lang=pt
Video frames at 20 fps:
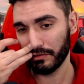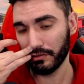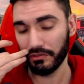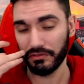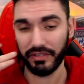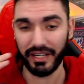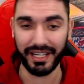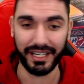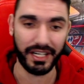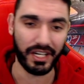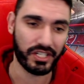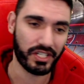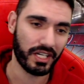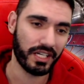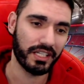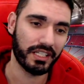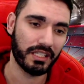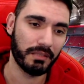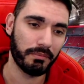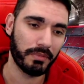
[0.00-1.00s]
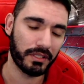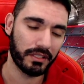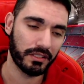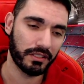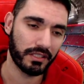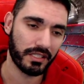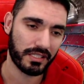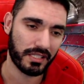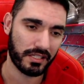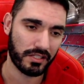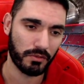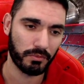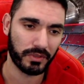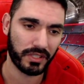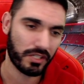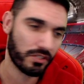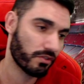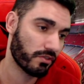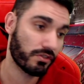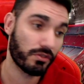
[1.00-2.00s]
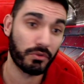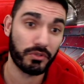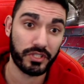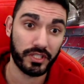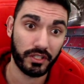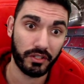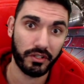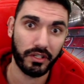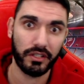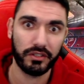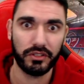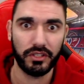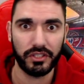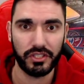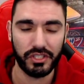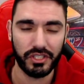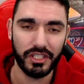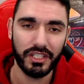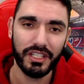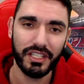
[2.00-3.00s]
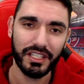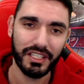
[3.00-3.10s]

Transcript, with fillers: não vai encaixar na equipa da, da seleção portuguesa, a não ser um Cristiano Ronaldo Totes.